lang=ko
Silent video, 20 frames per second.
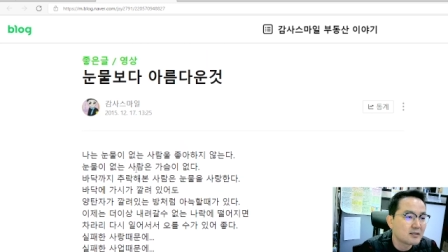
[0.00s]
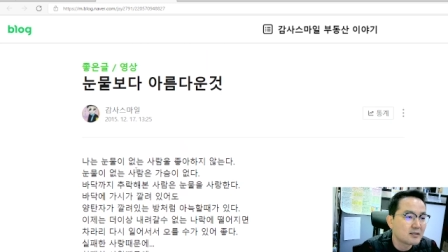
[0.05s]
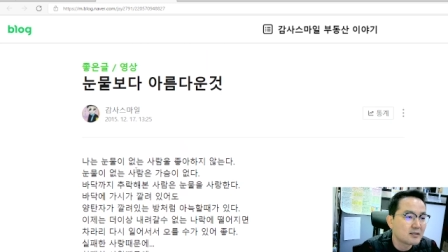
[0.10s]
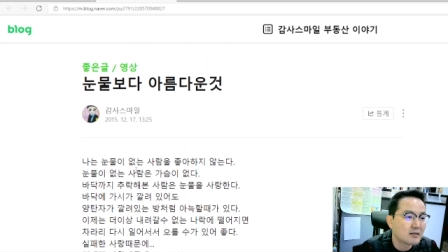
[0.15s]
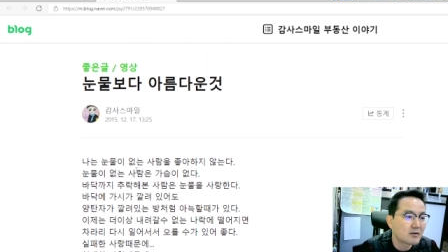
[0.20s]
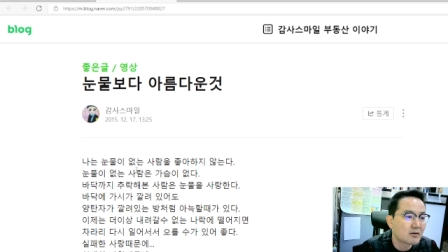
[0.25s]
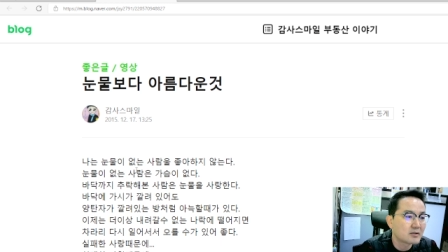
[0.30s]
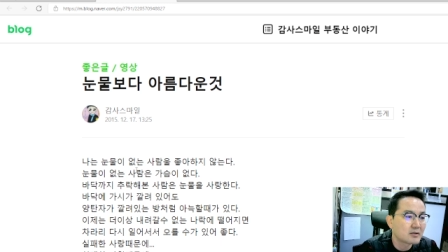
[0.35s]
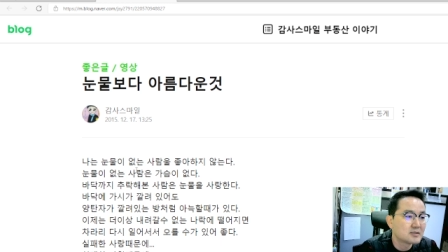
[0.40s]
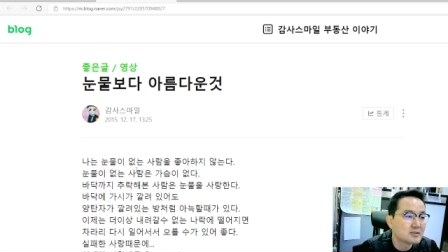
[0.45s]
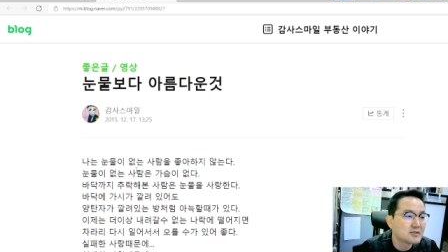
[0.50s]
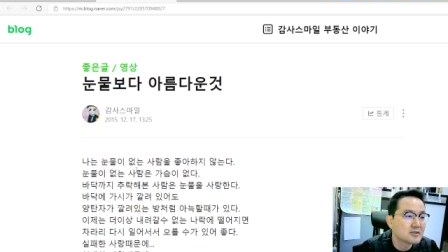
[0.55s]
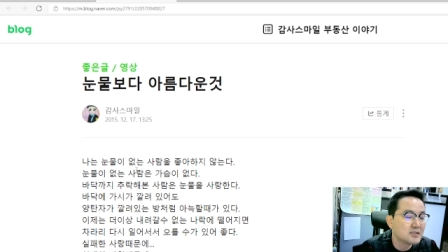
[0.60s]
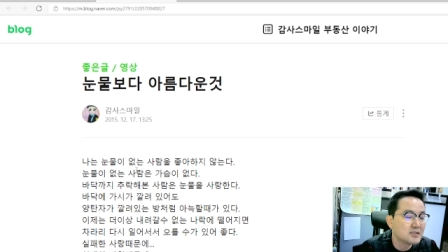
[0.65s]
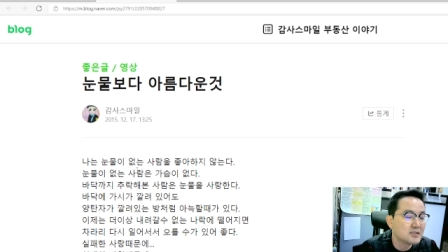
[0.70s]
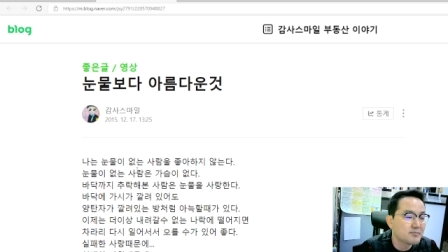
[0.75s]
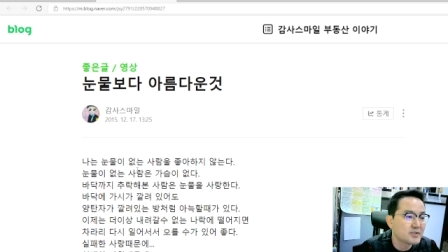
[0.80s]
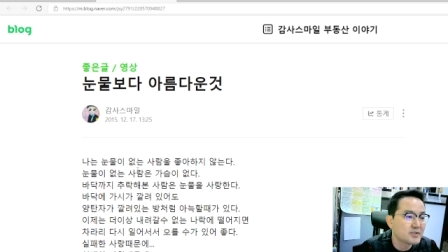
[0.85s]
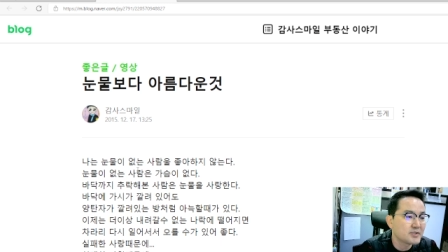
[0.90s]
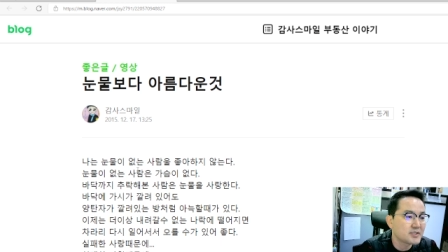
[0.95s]
어, 그
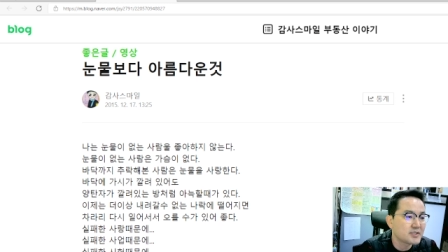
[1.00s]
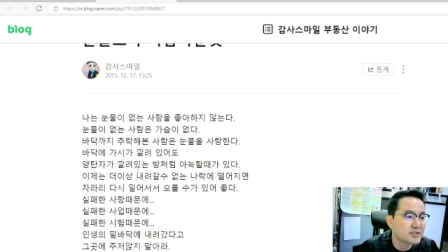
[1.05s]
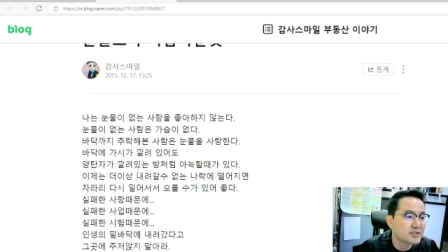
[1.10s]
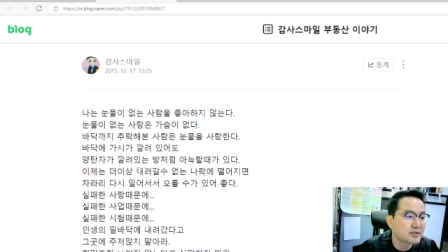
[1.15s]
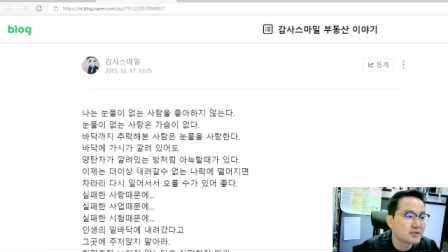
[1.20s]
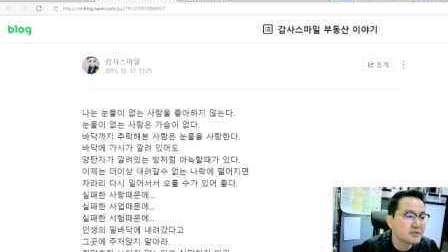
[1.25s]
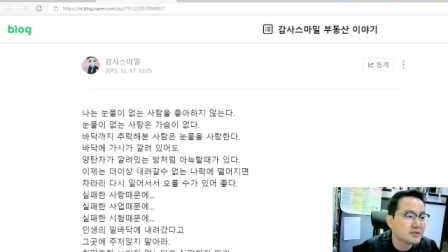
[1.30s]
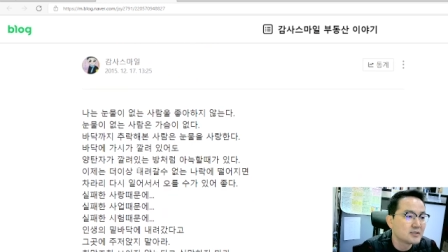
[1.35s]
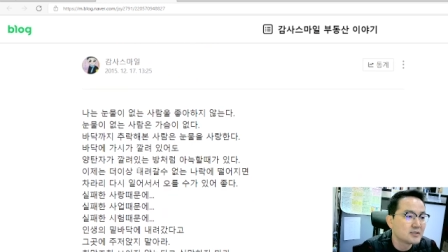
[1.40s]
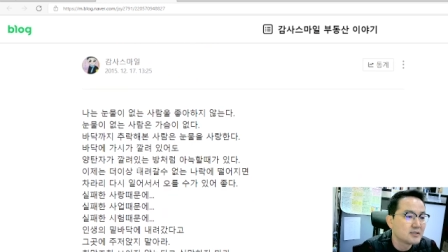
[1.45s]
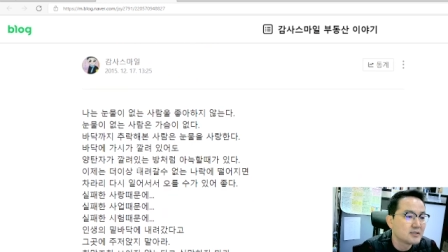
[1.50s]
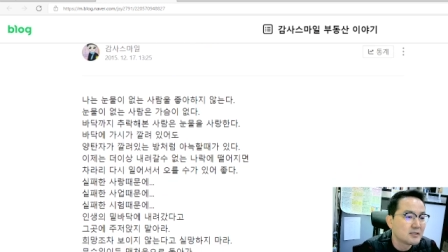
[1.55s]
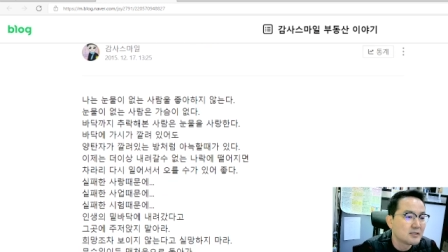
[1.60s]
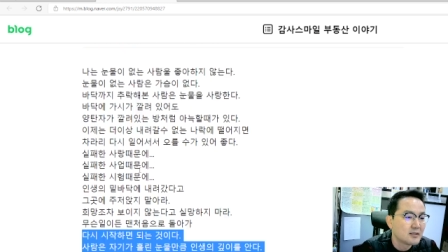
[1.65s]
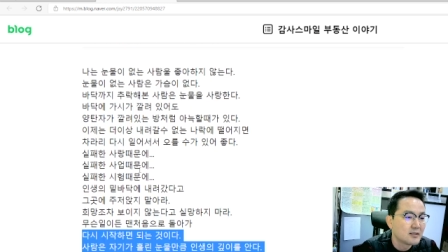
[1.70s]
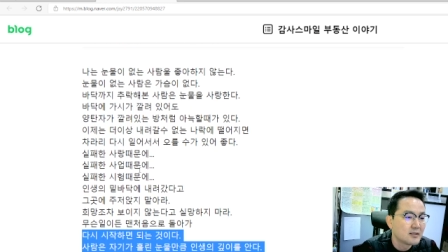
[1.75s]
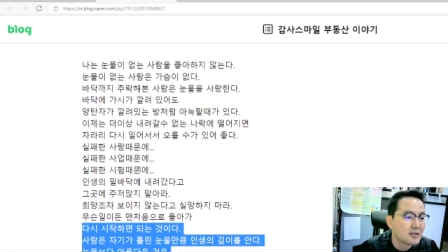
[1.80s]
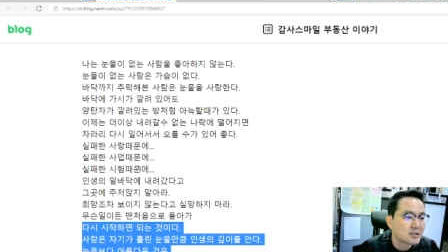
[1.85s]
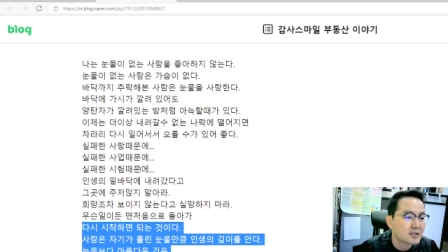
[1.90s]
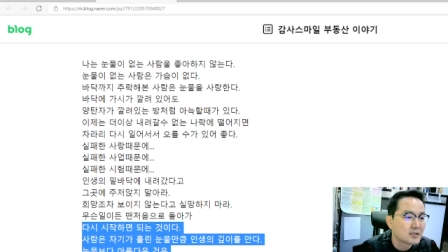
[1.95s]
힘든 시절을
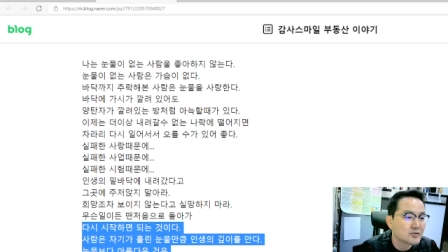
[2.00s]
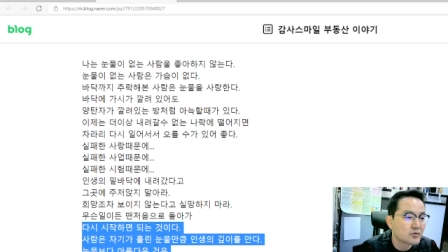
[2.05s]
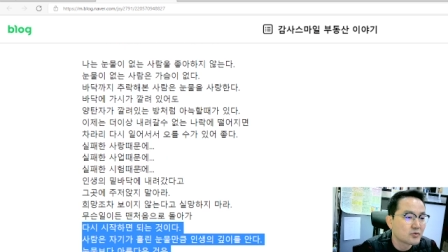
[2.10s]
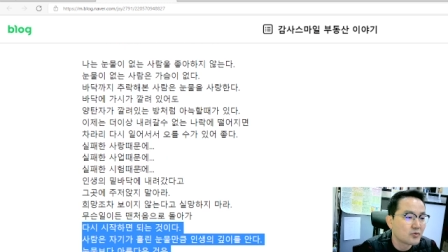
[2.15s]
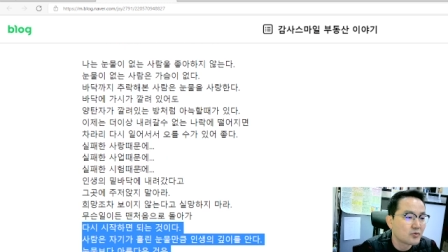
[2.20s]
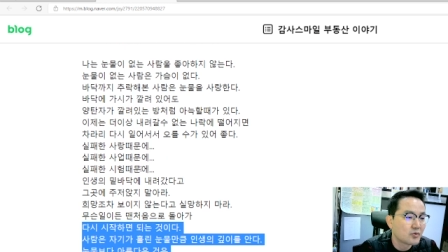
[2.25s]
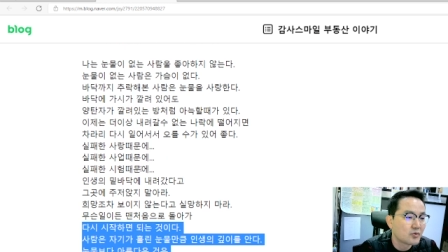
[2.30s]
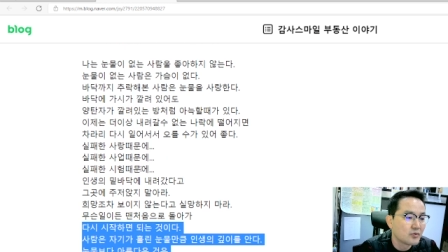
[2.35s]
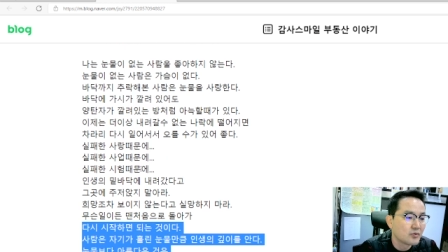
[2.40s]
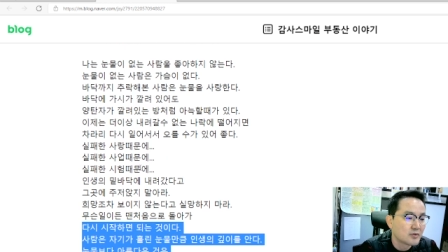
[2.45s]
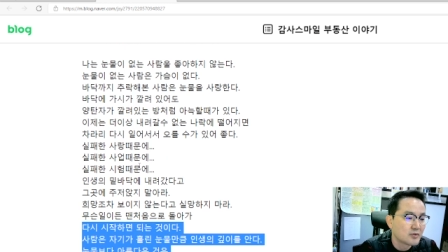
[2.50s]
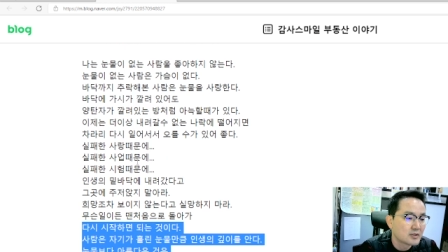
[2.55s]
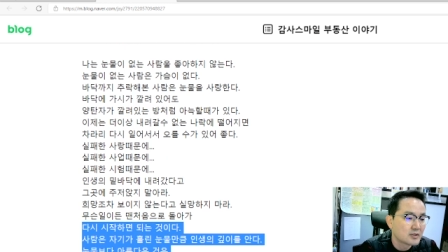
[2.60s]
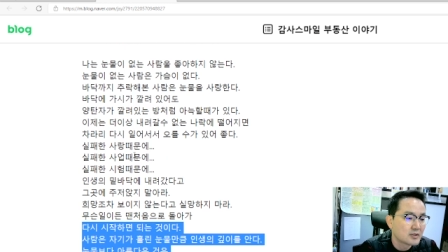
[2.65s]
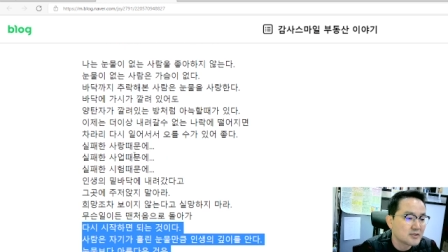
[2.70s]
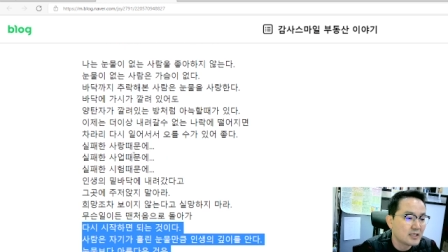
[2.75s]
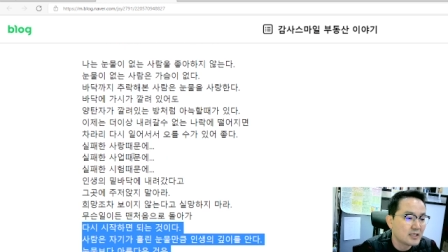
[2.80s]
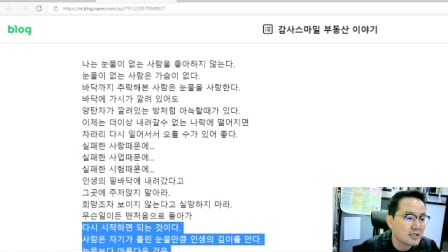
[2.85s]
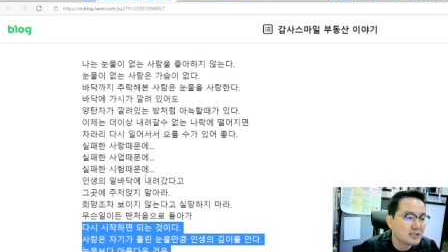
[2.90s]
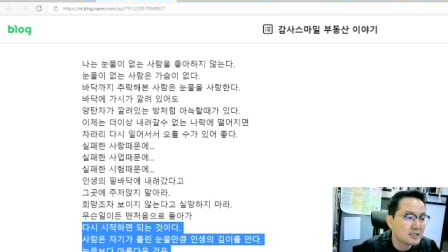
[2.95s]
저도
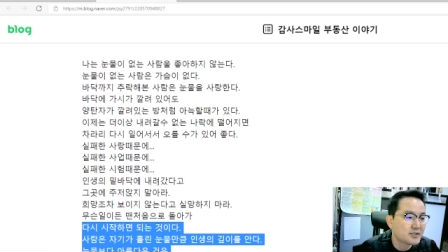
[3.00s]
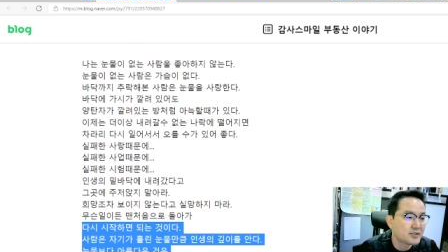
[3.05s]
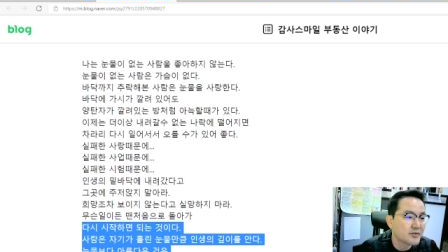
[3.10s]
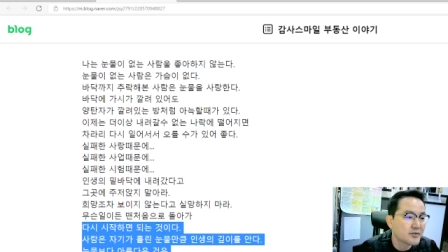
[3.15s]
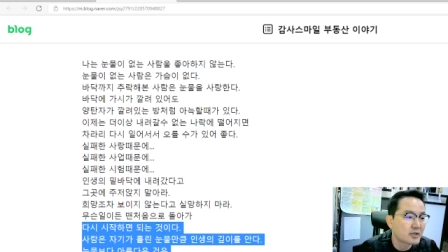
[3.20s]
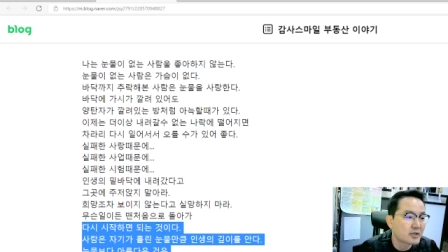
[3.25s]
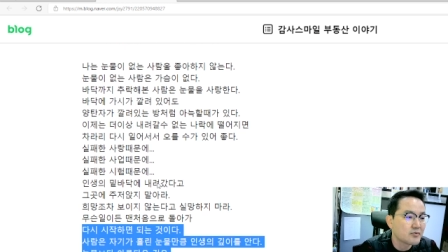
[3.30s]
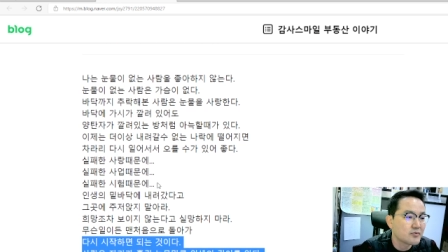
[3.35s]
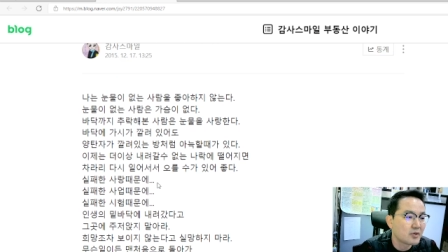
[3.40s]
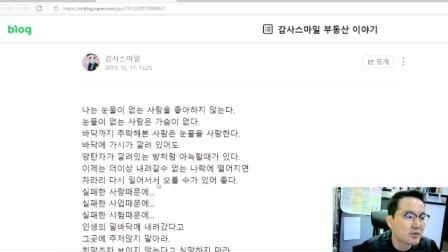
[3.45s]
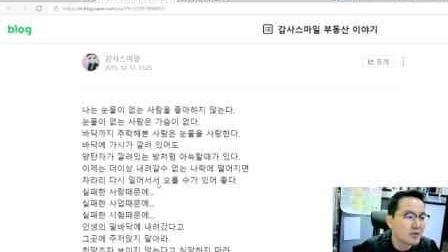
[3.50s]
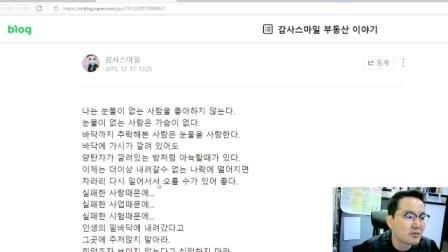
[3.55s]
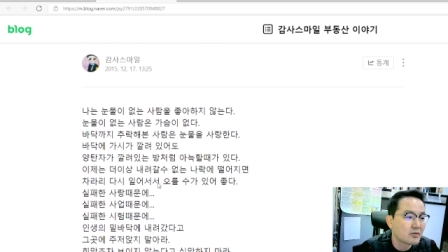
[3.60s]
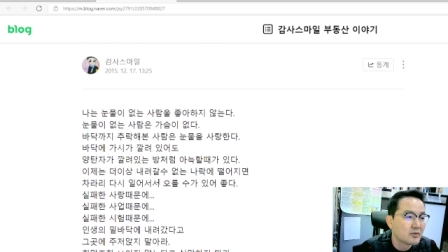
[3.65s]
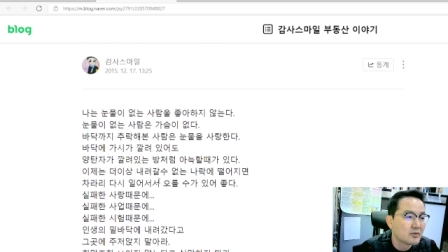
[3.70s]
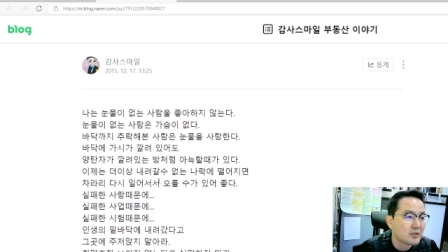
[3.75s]
잘 이겨냈고요.